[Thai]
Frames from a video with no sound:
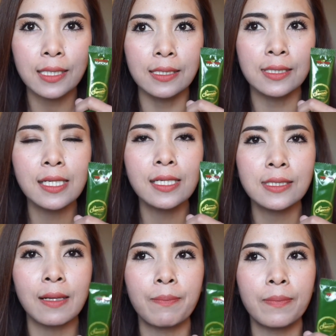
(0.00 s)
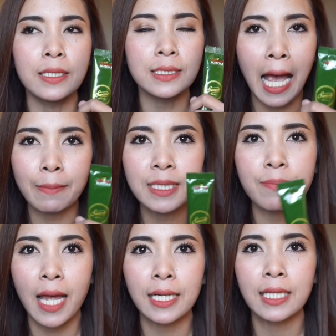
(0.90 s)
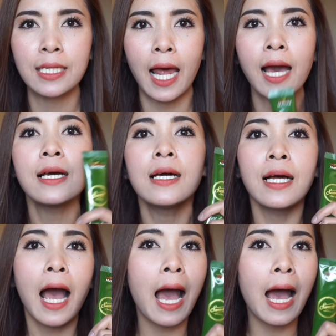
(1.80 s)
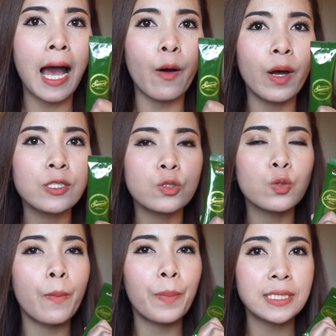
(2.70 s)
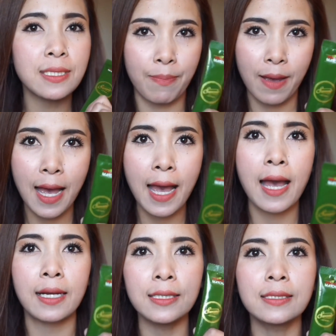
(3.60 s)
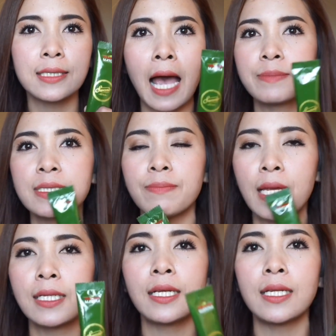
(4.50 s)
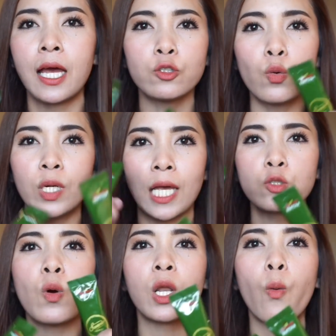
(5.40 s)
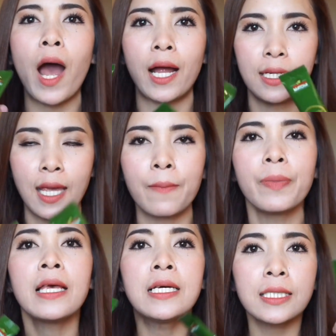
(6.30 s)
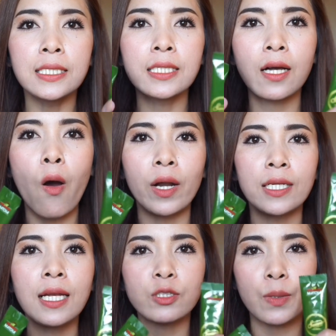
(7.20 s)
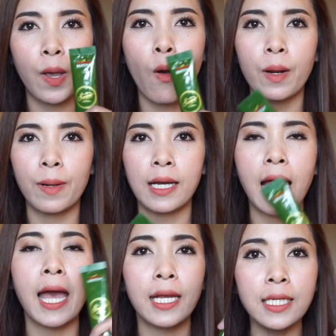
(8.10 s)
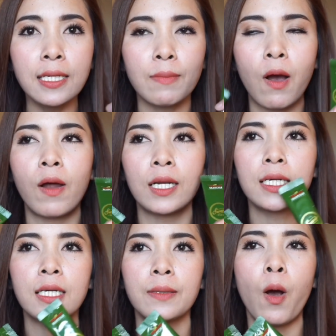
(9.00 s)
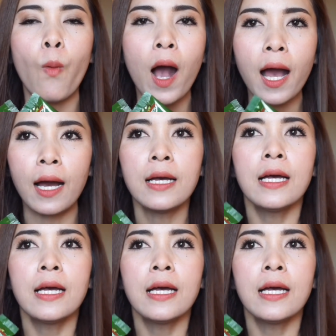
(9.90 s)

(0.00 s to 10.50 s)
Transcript: 15-20หรือ30นาทีนะเอาให้ชัวร์เป็น15ถึง30นาทีเนี่ยอยู่ในช่วงระหว่างเนี้ยคือก่อนที่เราจะไปออกกำลังกายให้ดื่มก่อนเลย เพราะว่า